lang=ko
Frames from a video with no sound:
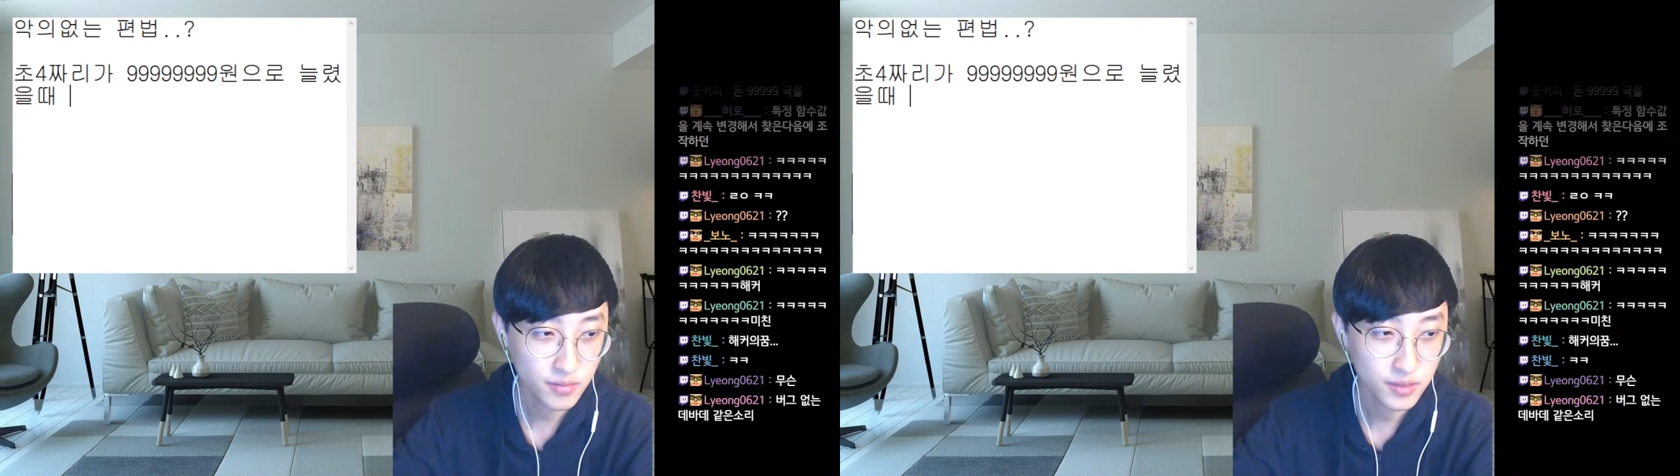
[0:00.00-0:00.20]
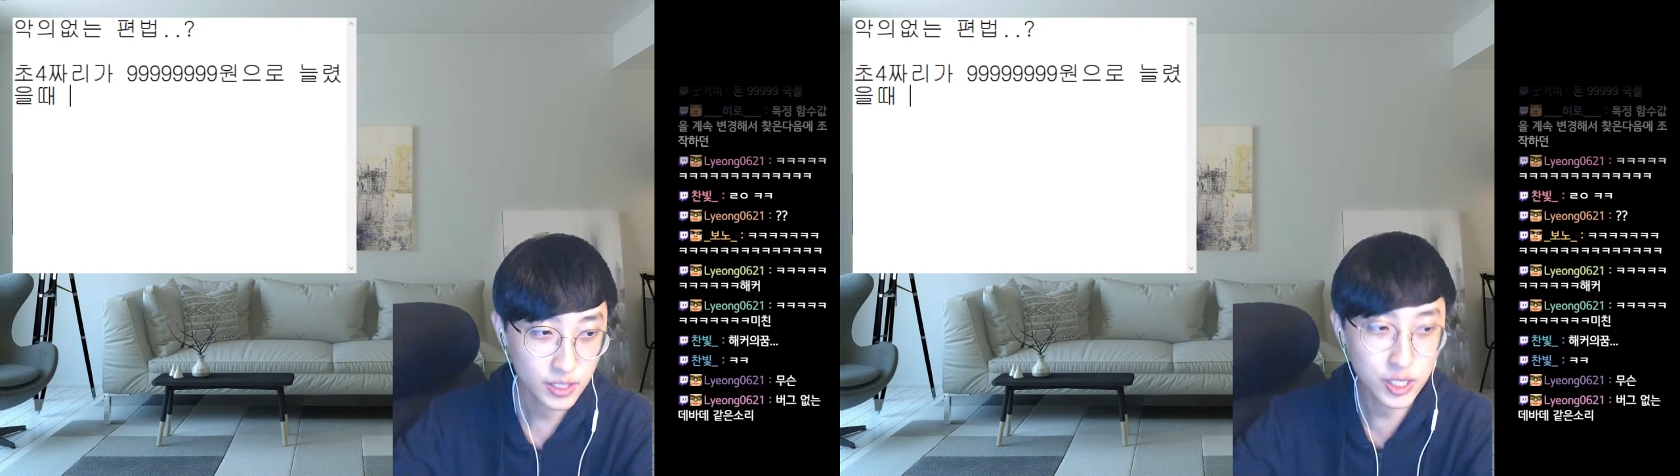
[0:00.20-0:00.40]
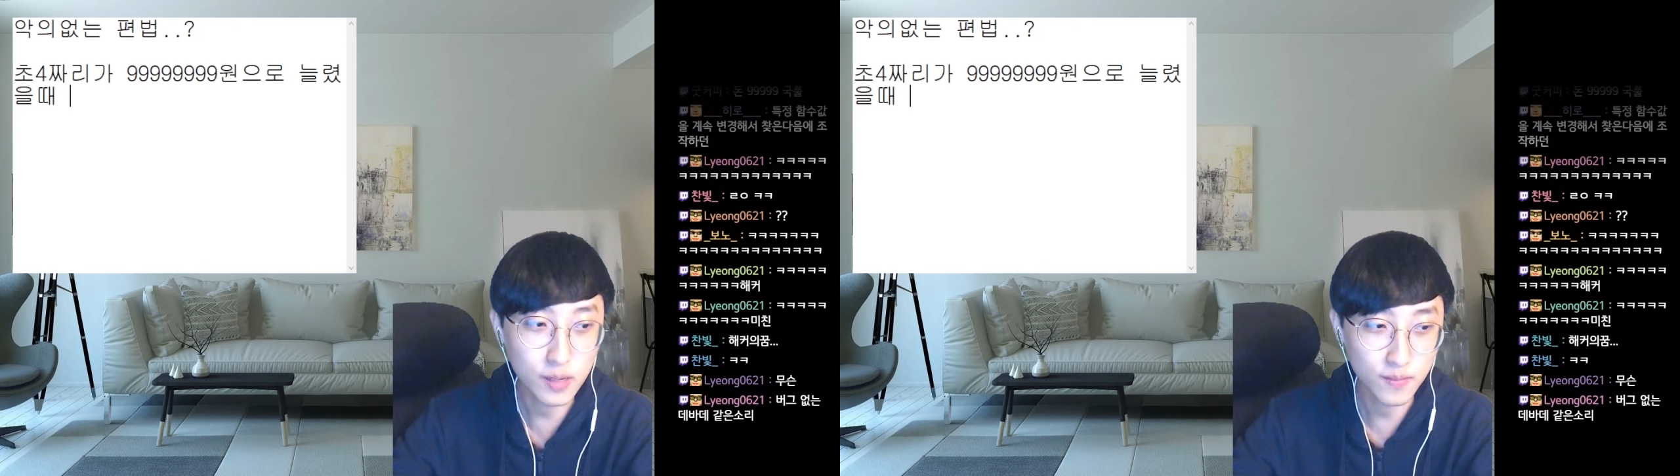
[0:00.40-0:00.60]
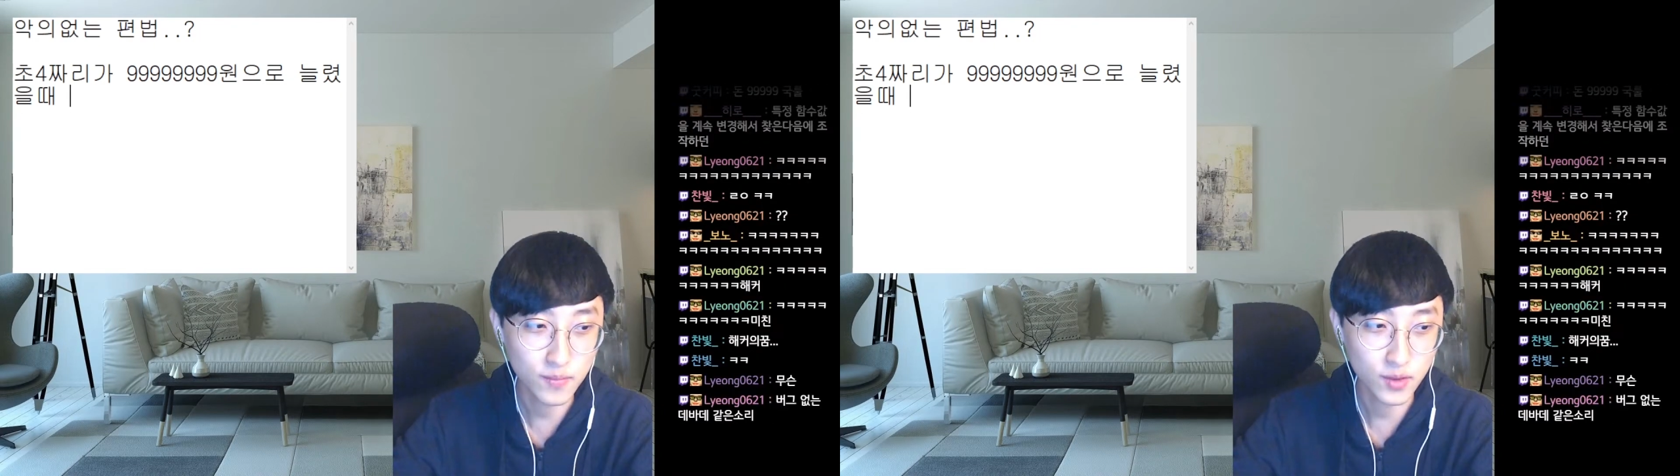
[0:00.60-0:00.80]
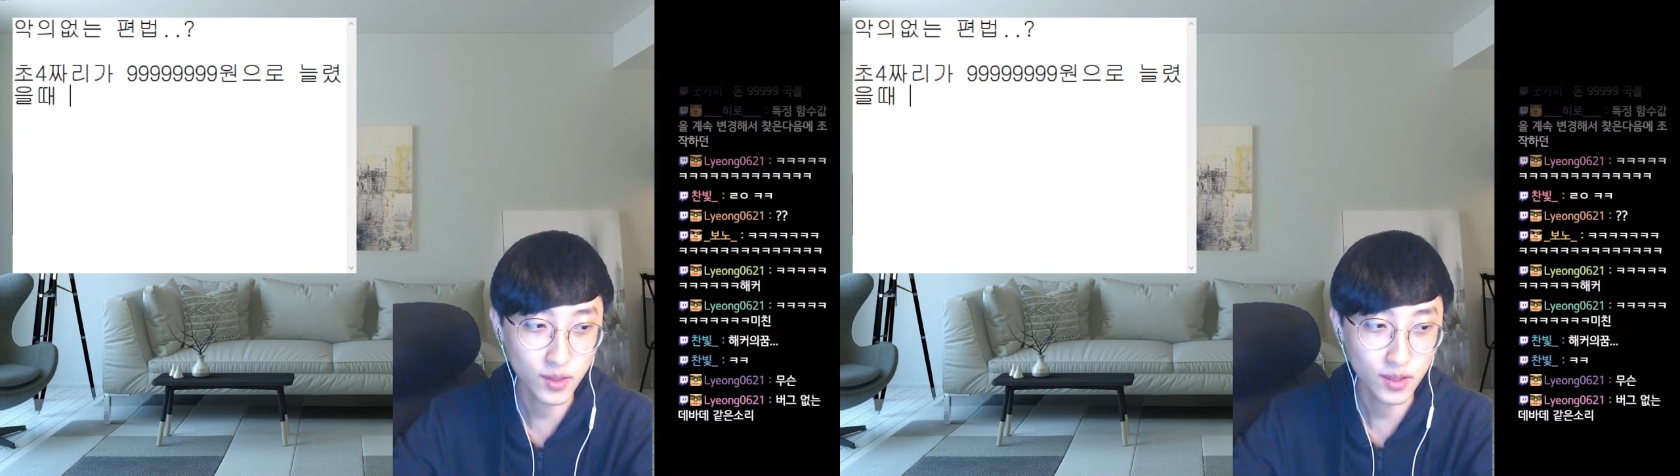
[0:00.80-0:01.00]

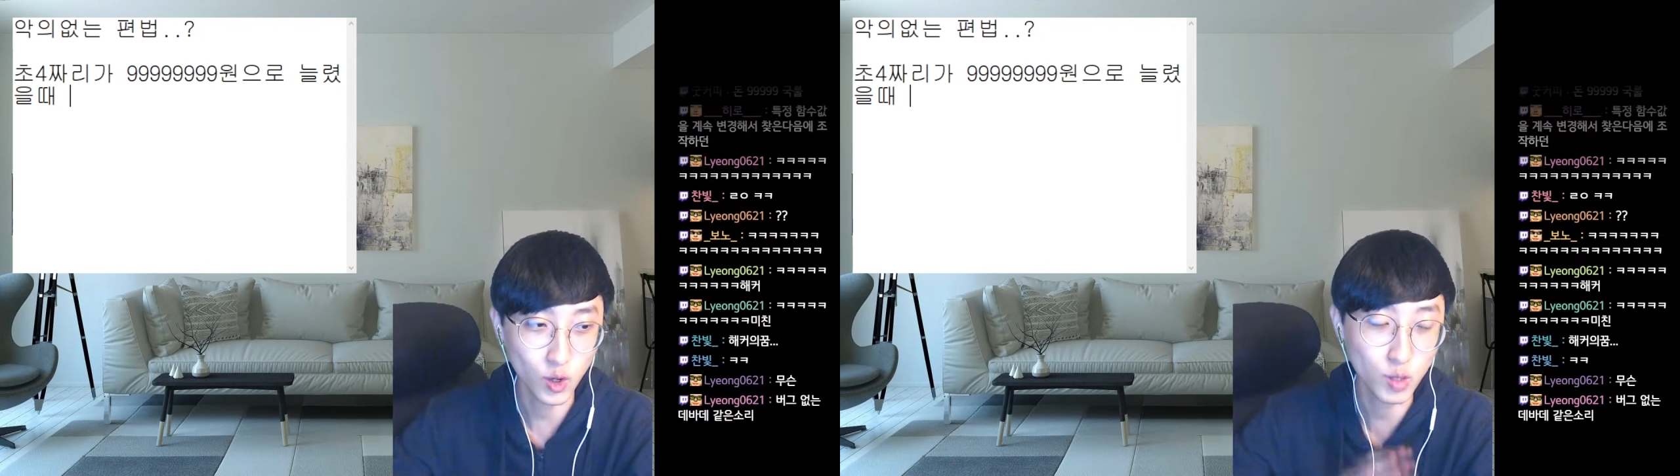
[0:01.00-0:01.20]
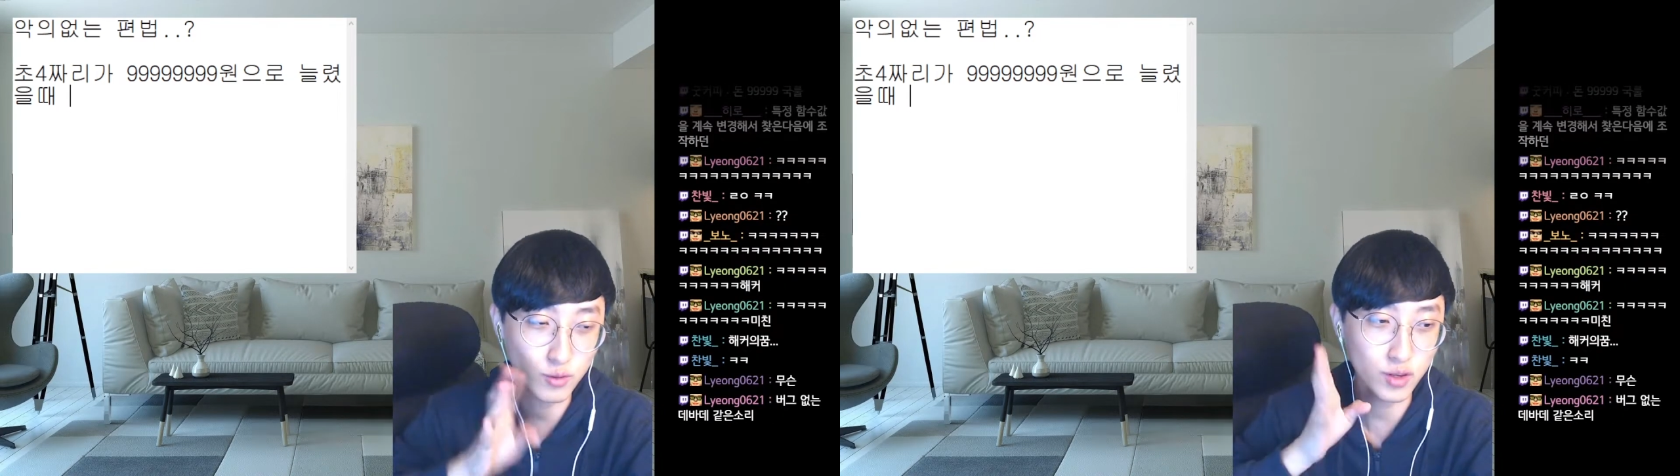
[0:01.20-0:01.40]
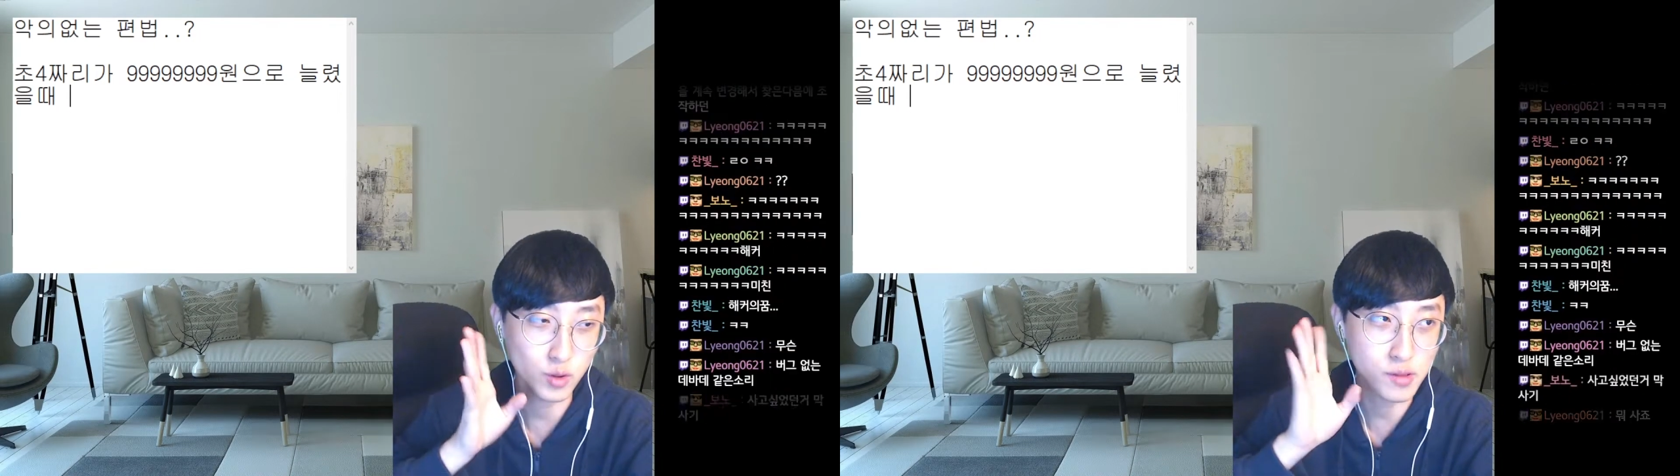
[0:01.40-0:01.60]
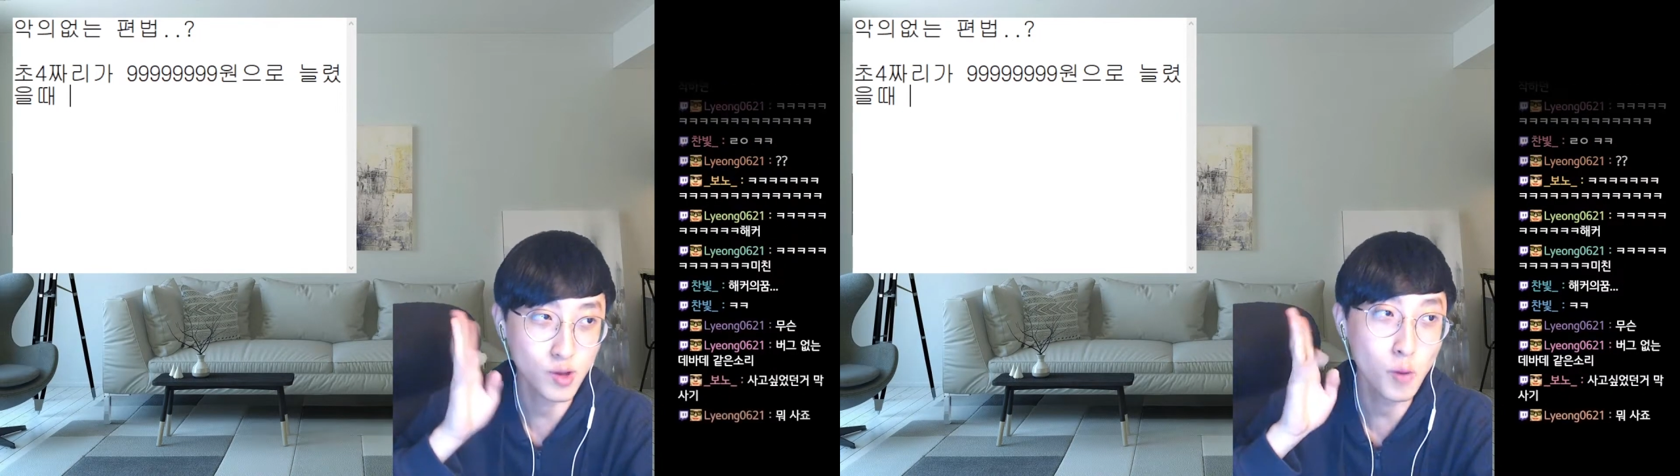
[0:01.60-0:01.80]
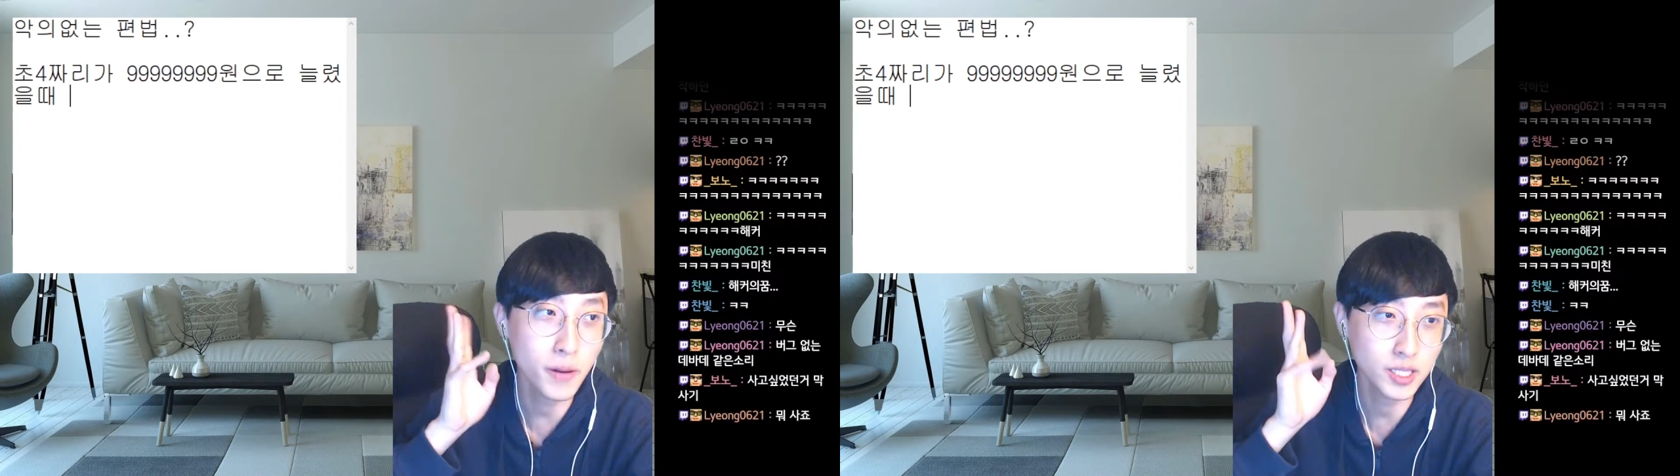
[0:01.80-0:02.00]
지금 여러분들의 어떤
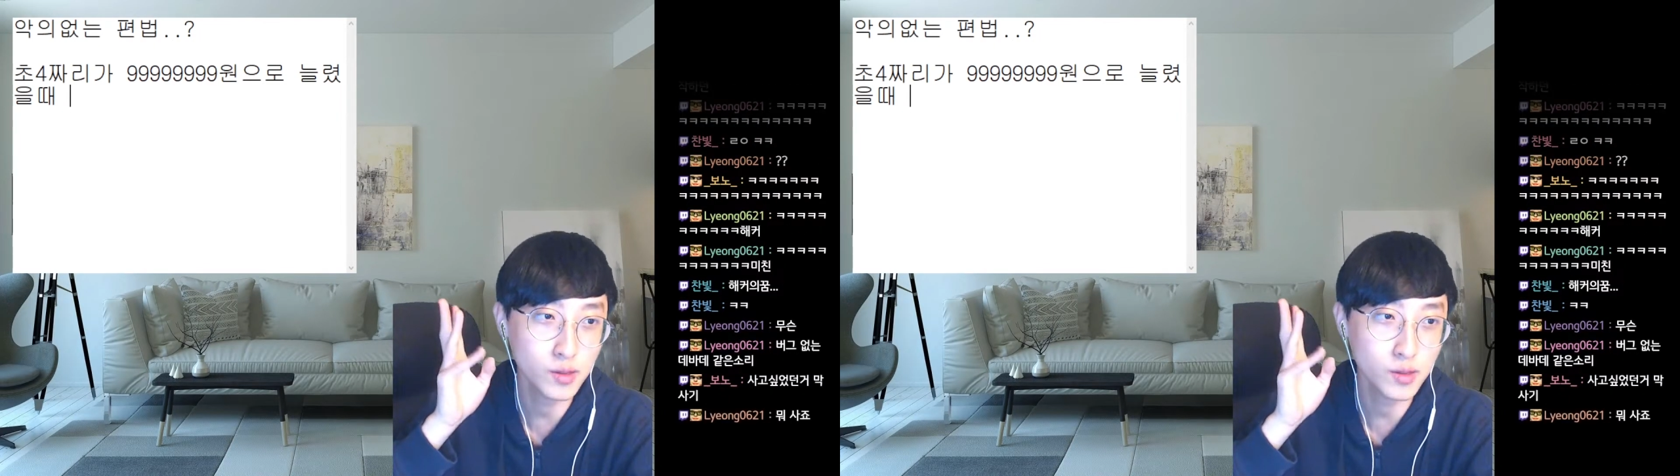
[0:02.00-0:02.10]
썩어빠진